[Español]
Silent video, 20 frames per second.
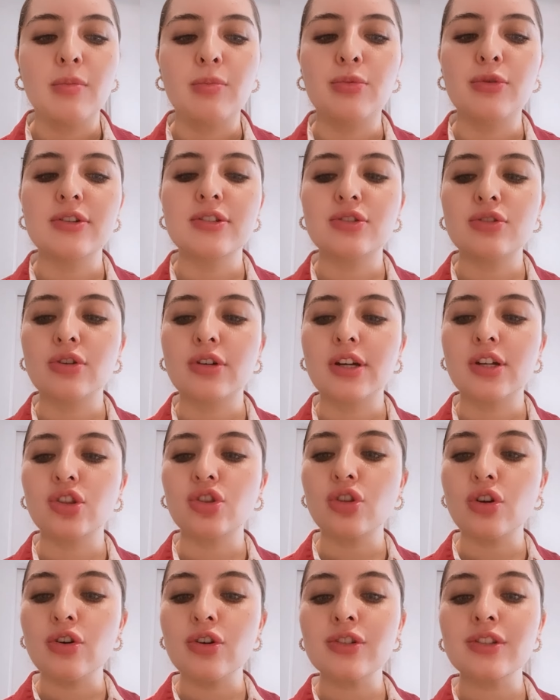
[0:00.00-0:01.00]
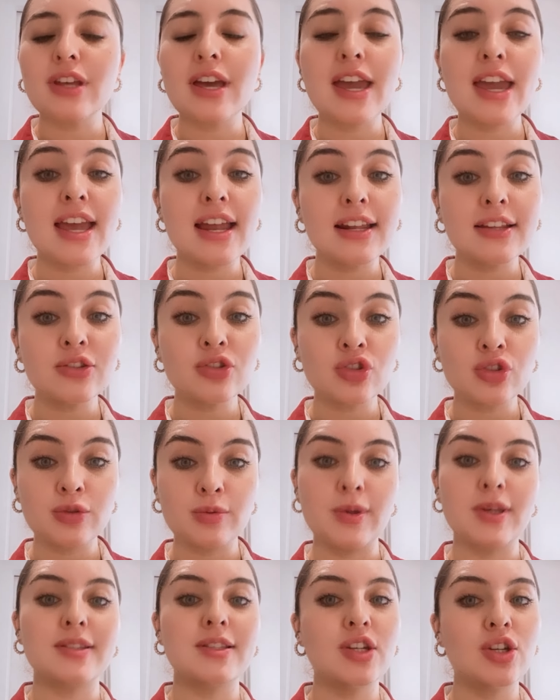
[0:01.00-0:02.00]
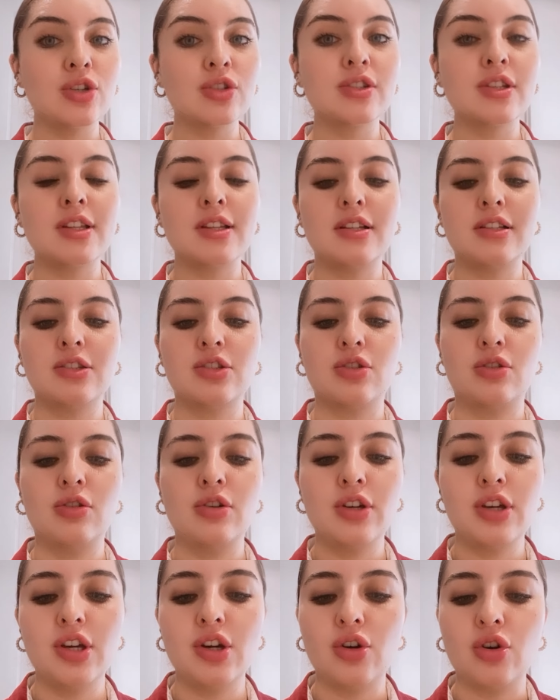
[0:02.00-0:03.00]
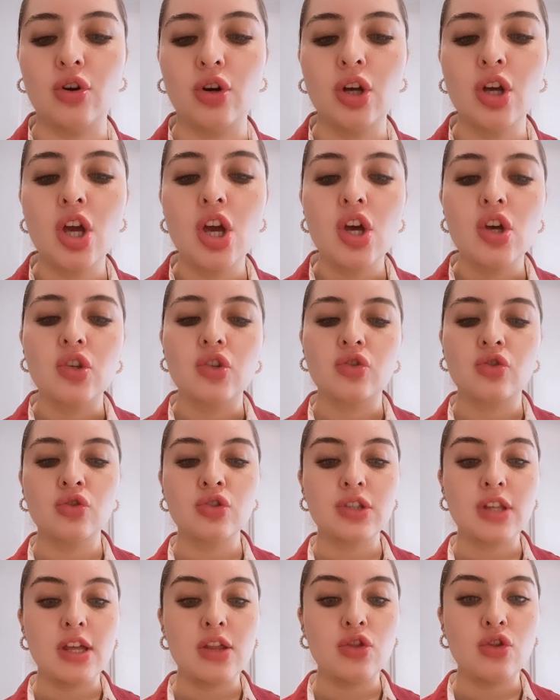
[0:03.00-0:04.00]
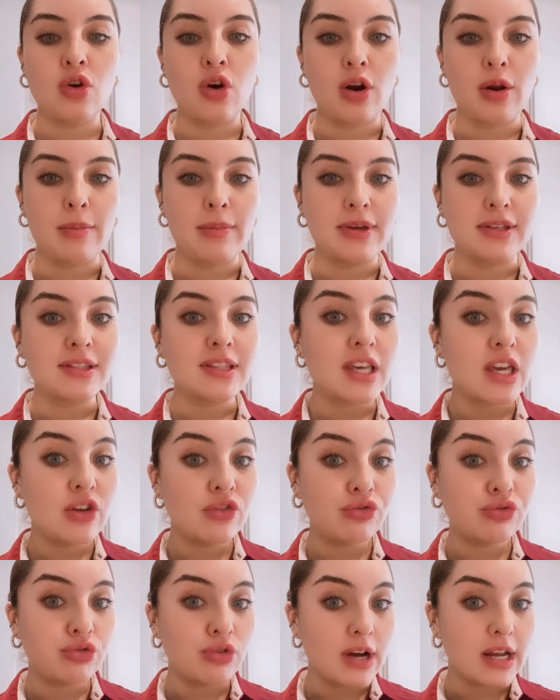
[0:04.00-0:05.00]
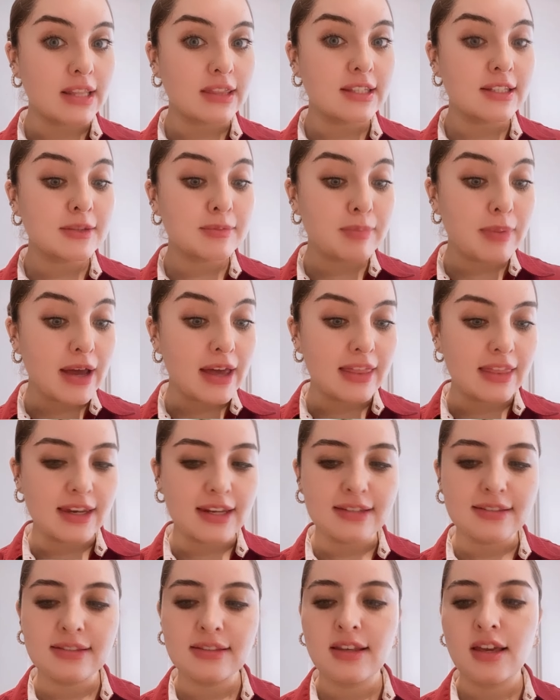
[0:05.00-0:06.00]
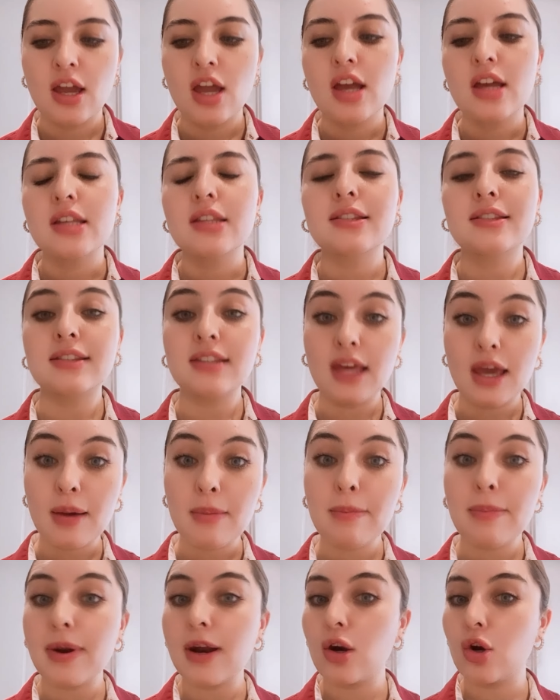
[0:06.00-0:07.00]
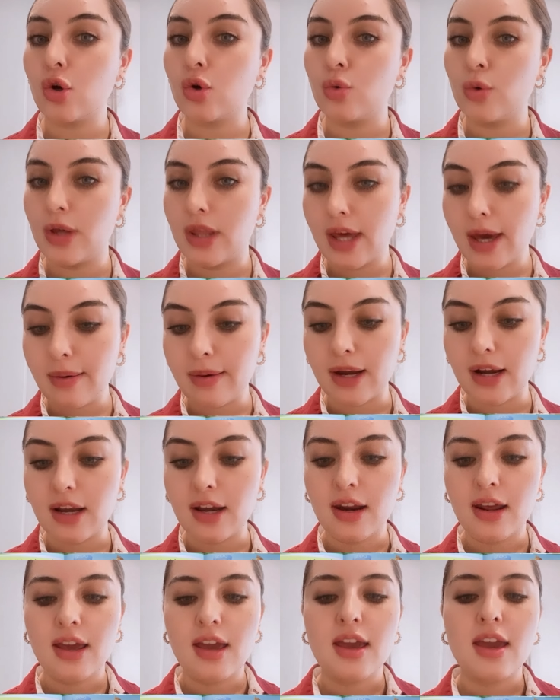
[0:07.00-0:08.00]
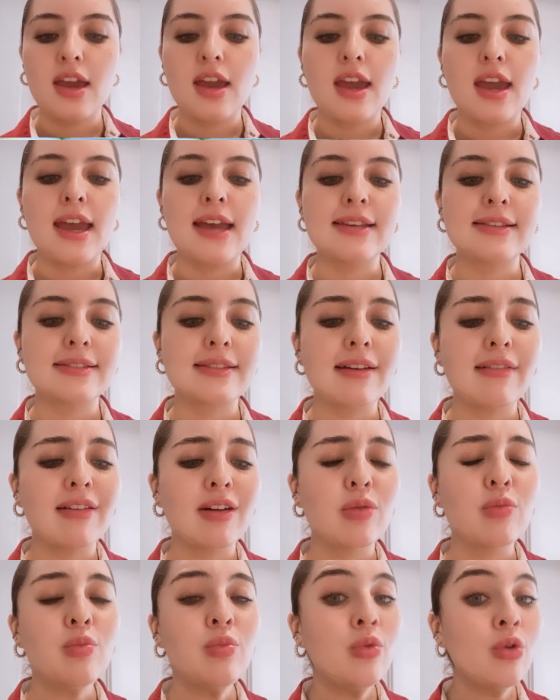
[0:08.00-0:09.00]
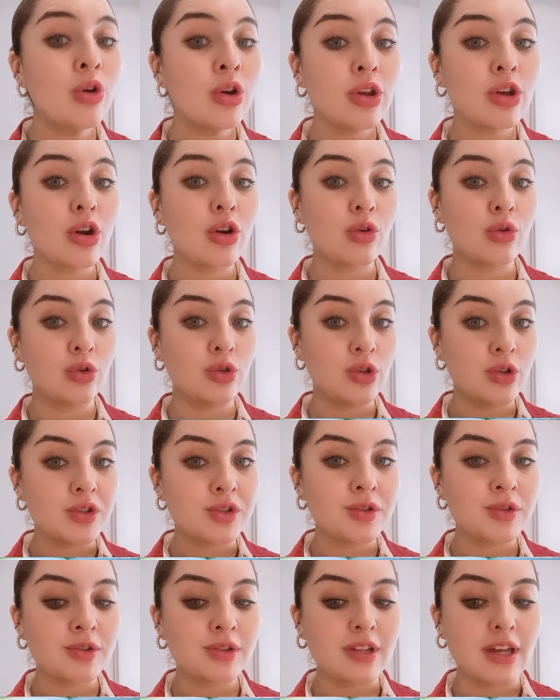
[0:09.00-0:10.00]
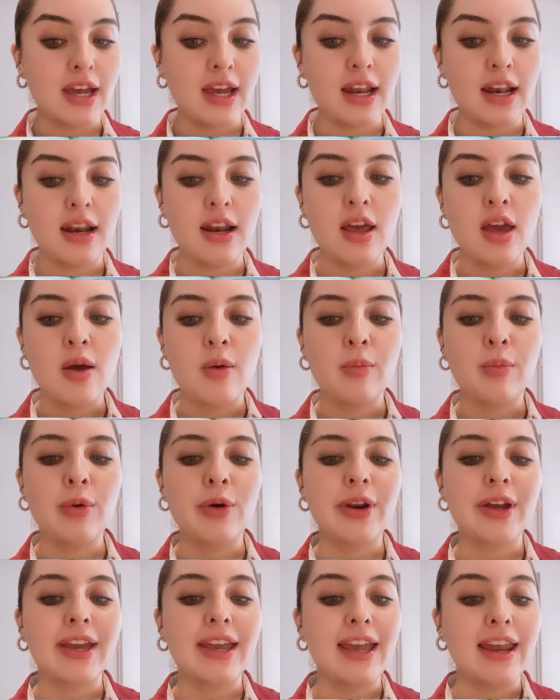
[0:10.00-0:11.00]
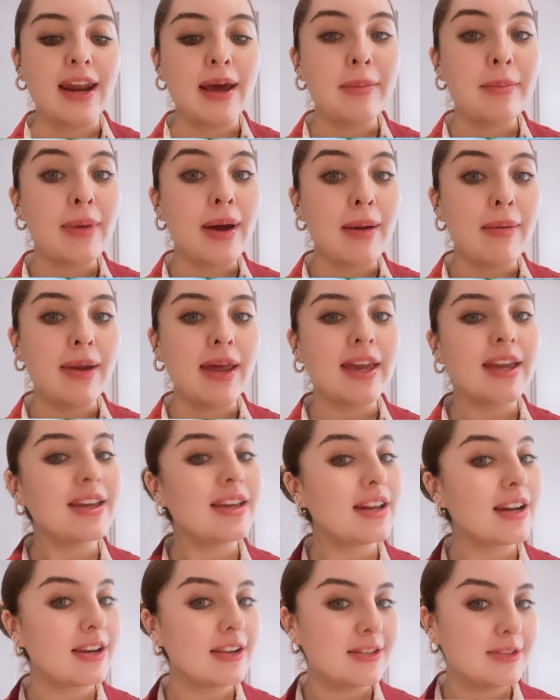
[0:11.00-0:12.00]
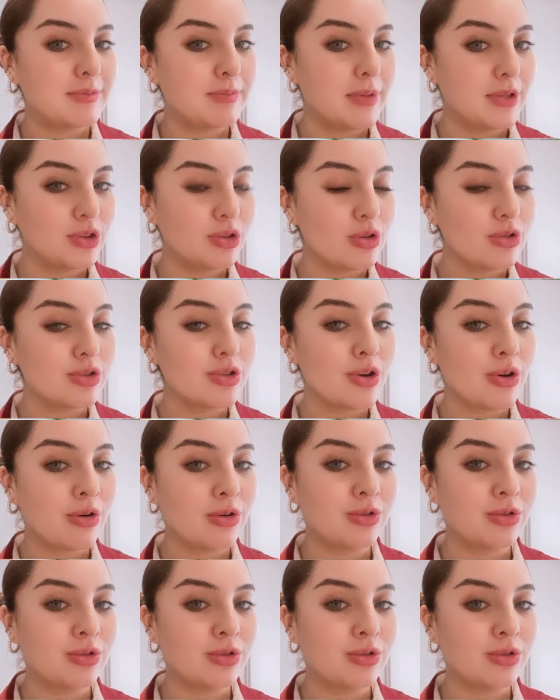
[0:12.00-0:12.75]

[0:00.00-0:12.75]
puesto que todos eran sus vecinos en el zoológico. Sus enormes y fuertes padres siempre lo cuidaban. Estaban muy orgullosos de él, porque era amable y respetuoso